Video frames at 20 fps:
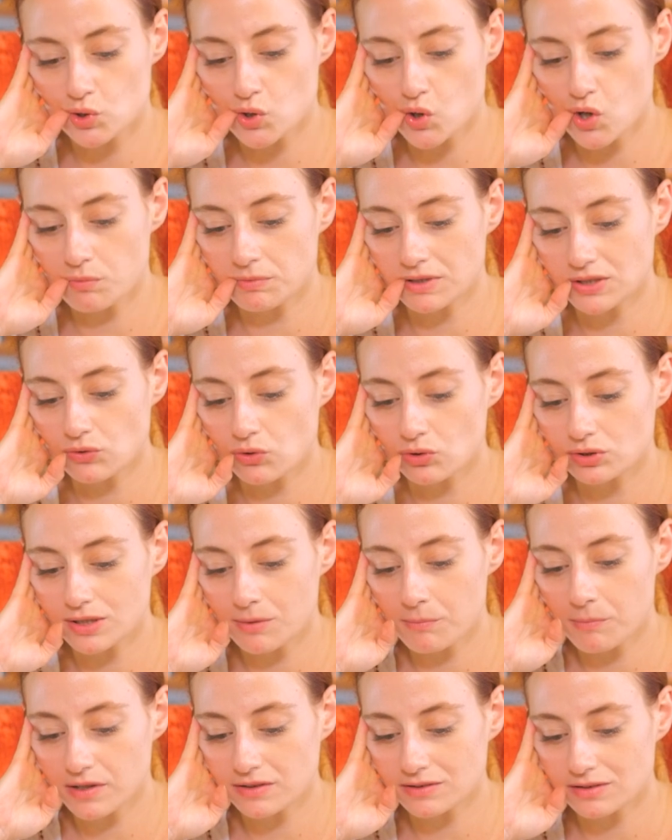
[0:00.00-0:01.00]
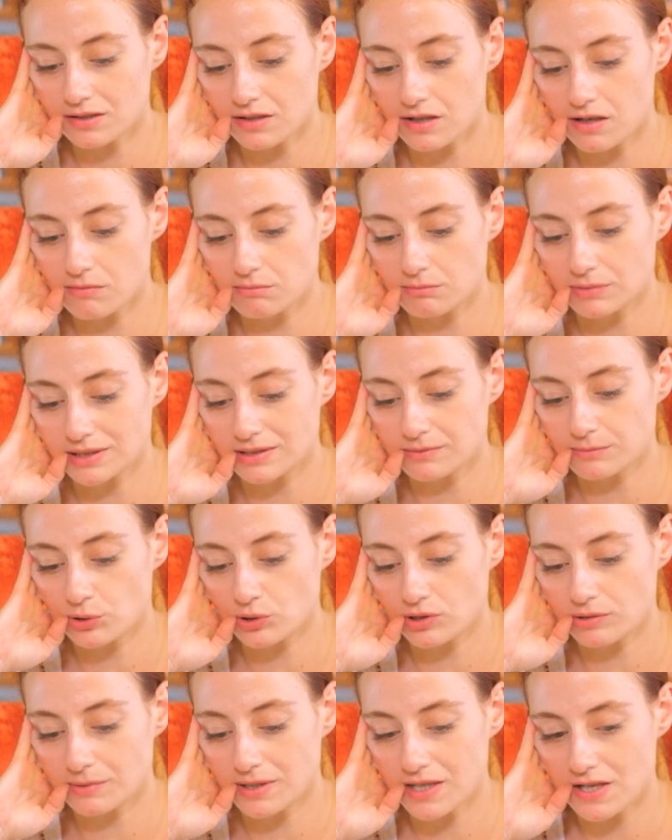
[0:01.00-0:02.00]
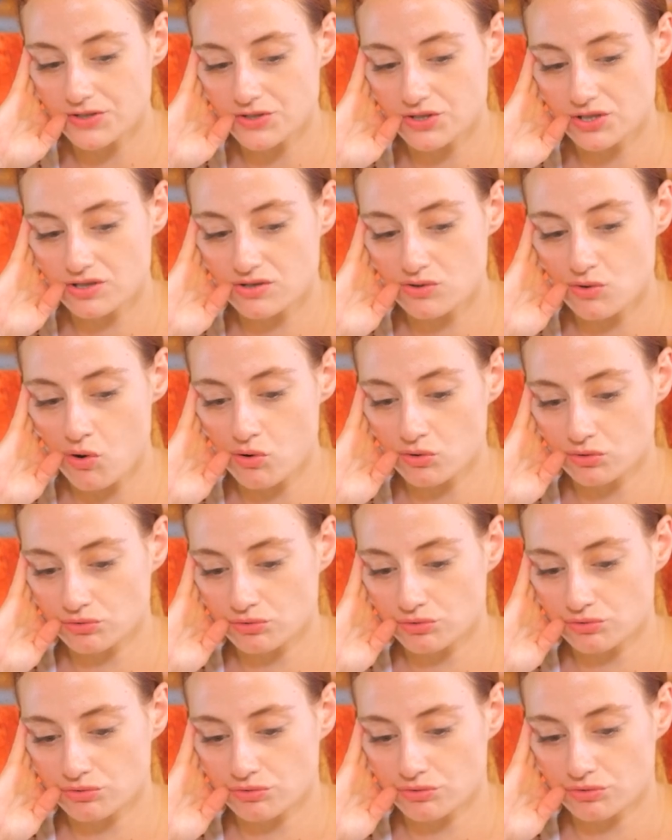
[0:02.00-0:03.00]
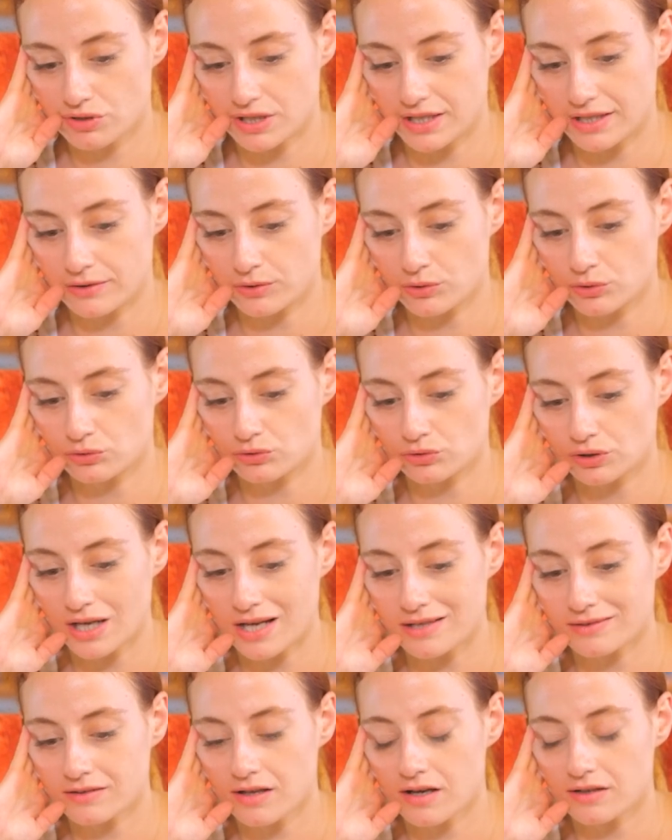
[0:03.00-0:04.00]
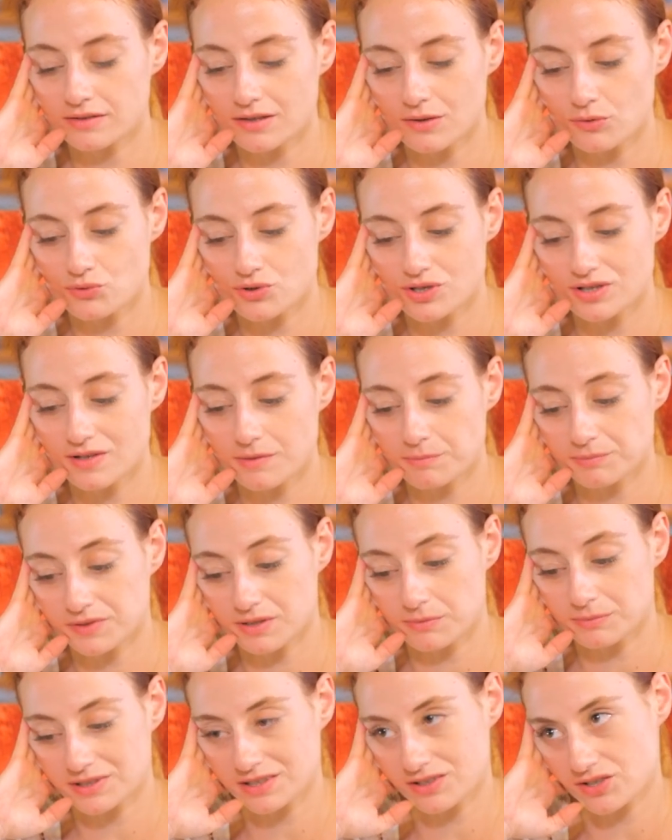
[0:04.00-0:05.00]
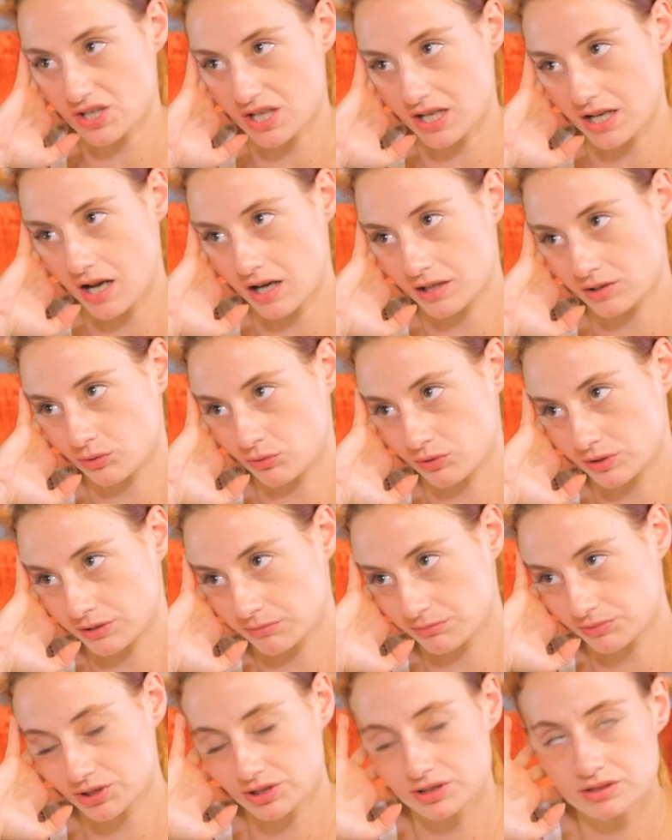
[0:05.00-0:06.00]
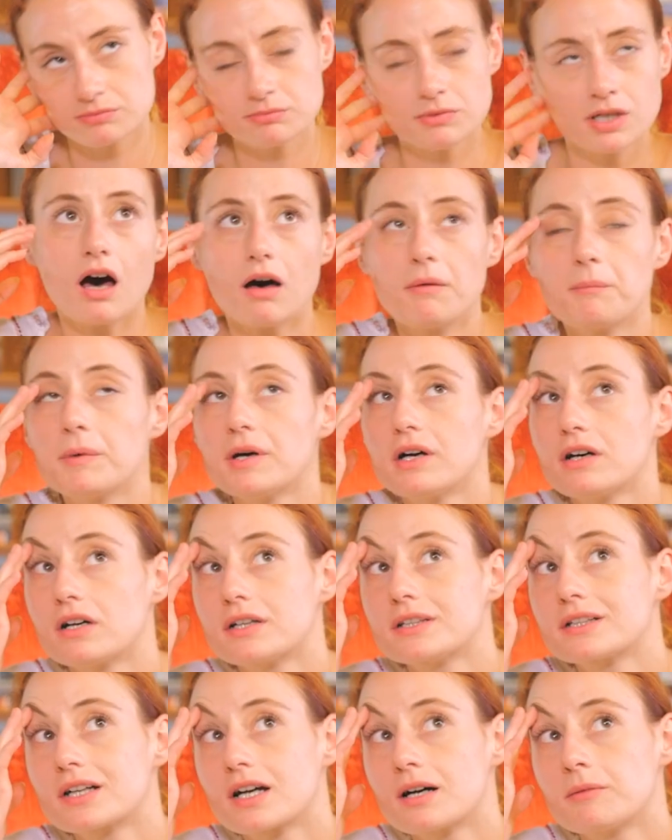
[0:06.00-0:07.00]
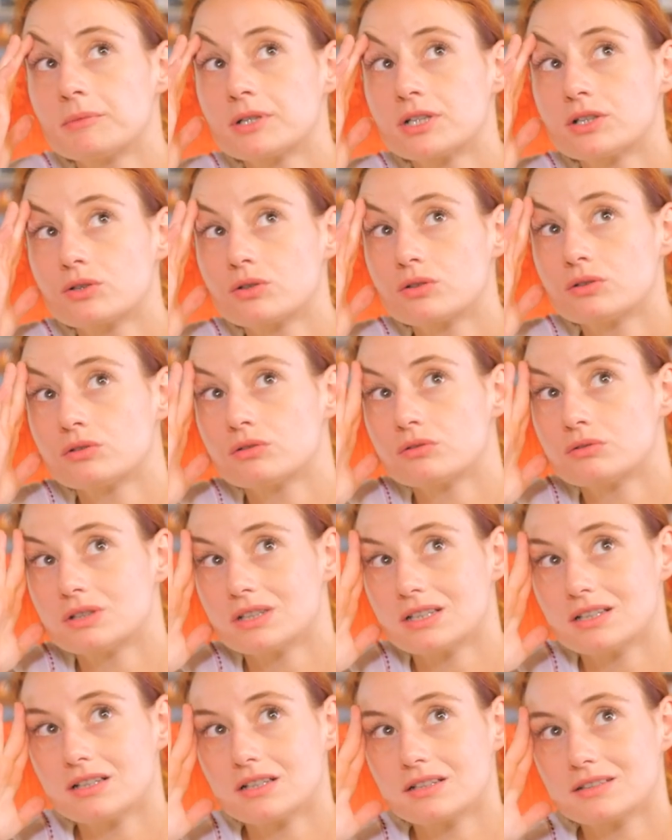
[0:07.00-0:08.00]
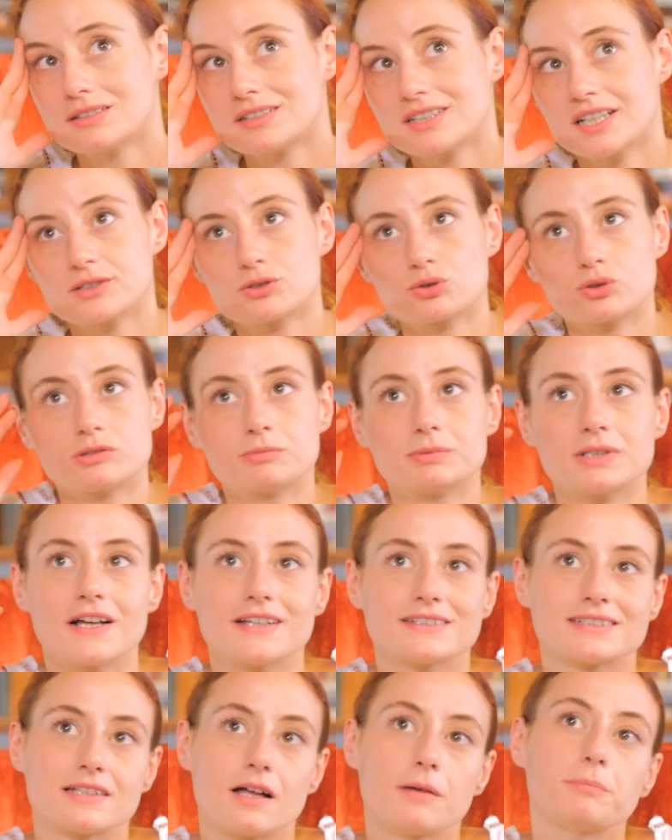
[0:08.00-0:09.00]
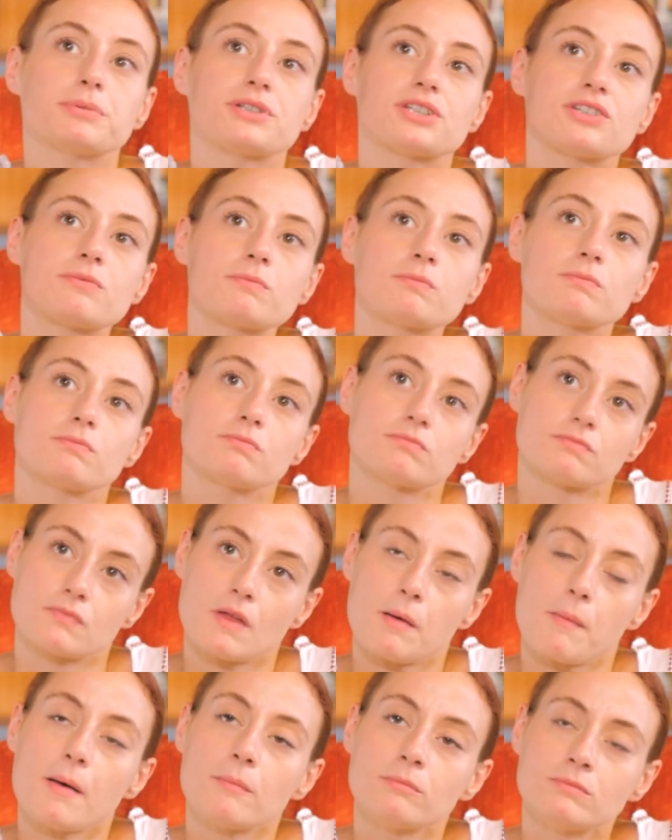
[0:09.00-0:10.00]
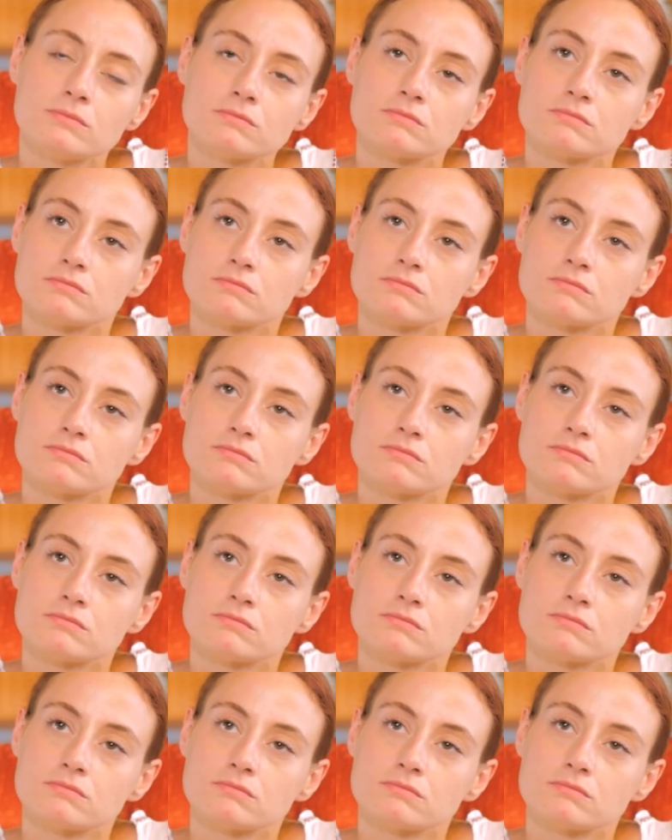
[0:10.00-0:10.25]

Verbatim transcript: Çünkü komedi oynamak da bana böyle birazcık zor geliyordu. Yani daha da önce hep dramatik şeylerde oynamıştım. Ama hani kamera önü değil hani tiyatroda biraz daha piştim demem